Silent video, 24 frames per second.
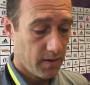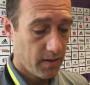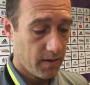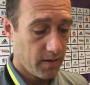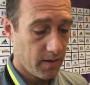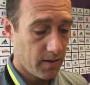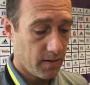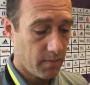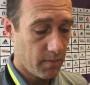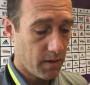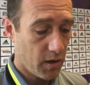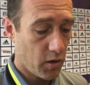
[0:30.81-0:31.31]

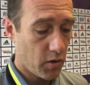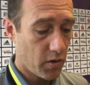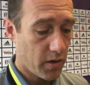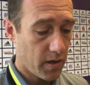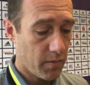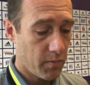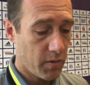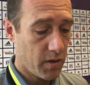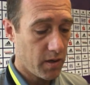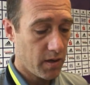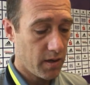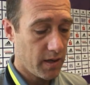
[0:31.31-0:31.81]
ähm, auch
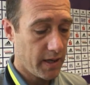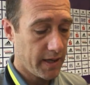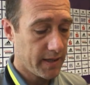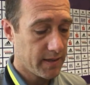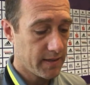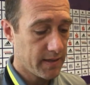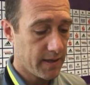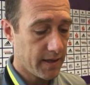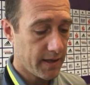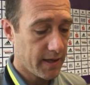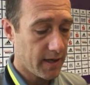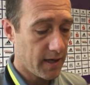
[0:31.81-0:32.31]
immer
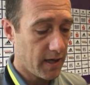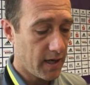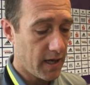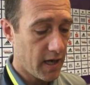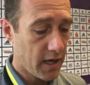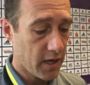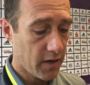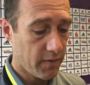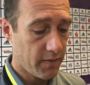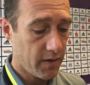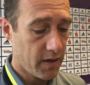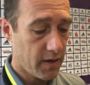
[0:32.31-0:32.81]
halt nicht in der
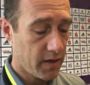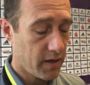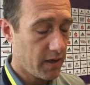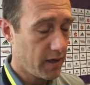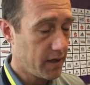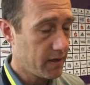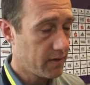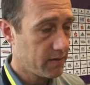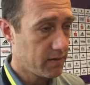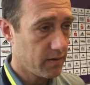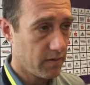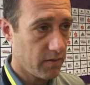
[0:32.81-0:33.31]
Lage waren,
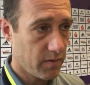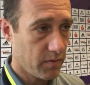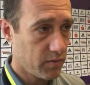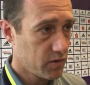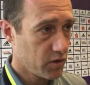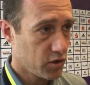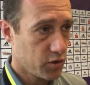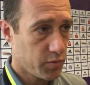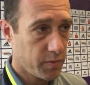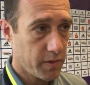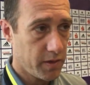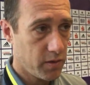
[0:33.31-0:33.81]
halt
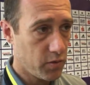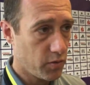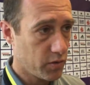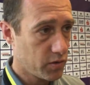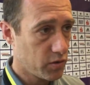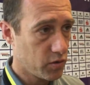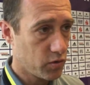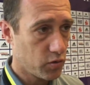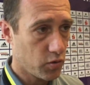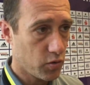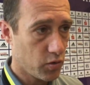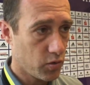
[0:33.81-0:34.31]
unser Spiel
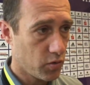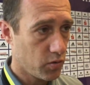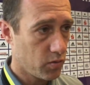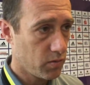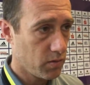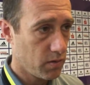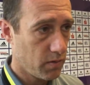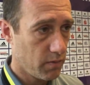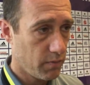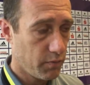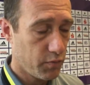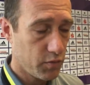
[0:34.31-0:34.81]

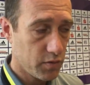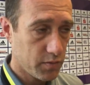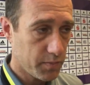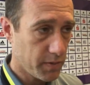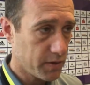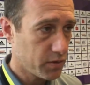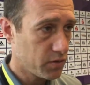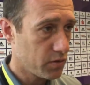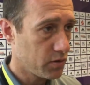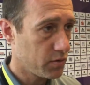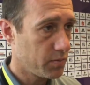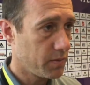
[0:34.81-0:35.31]
durchzudrücken, äh,
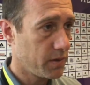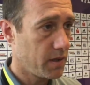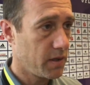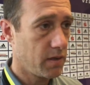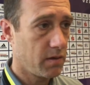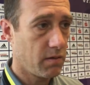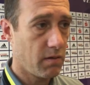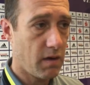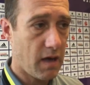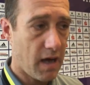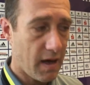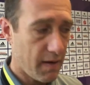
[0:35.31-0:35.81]
Fußball zu
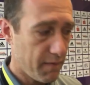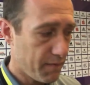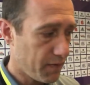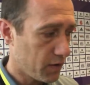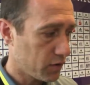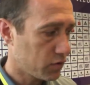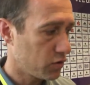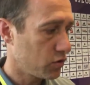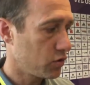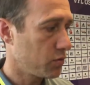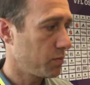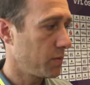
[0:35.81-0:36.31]
spielen, einfach
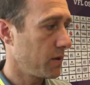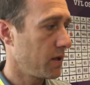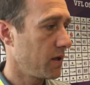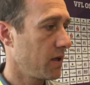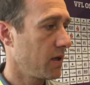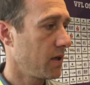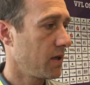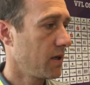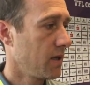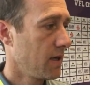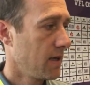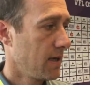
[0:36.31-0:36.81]
zu
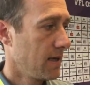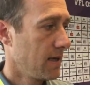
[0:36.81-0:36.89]
spielen,